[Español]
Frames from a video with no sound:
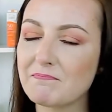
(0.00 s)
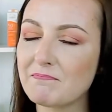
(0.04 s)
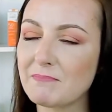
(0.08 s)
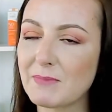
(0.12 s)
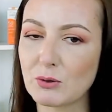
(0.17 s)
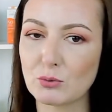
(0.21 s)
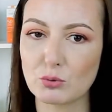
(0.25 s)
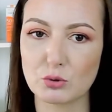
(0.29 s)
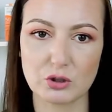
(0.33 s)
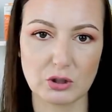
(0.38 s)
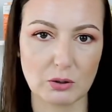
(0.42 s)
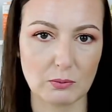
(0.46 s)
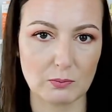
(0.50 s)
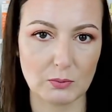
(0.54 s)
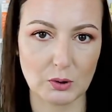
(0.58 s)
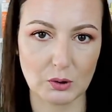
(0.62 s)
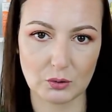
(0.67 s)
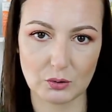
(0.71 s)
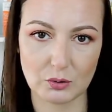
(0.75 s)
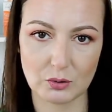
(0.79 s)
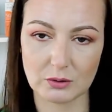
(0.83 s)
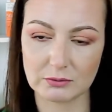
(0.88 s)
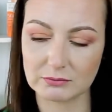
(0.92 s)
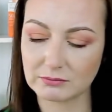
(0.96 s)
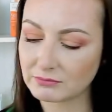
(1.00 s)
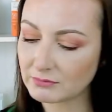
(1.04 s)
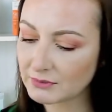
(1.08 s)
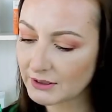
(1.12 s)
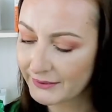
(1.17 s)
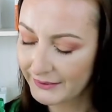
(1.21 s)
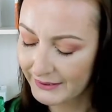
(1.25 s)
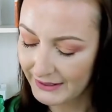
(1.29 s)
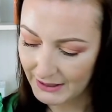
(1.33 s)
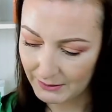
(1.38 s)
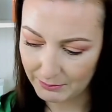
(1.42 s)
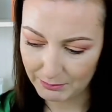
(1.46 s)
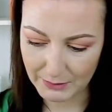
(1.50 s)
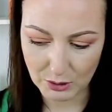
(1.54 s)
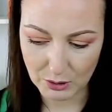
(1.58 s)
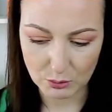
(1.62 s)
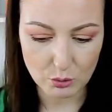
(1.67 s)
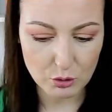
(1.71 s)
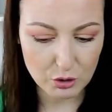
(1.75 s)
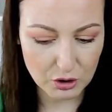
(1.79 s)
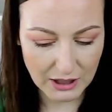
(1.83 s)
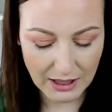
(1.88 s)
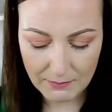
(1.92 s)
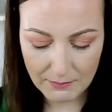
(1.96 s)
Me gusta un montón, de verdad. Me
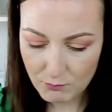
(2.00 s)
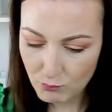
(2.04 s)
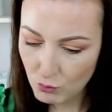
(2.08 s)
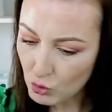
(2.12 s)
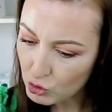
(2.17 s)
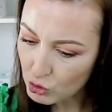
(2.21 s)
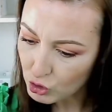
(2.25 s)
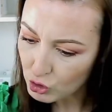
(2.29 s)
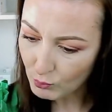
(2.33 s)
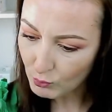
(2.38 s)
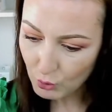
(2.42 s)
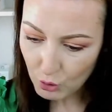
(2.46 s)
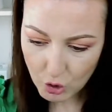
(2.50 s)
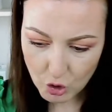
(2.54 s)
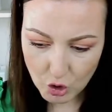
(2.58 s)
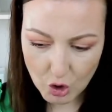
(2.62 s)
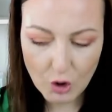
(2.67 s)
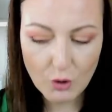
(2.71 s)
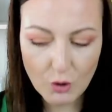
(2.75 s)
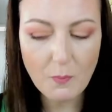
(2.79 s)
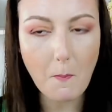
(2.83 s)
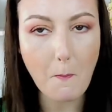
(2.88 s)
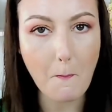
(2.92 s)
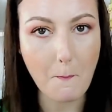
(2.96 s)
gusta mucho, mucho,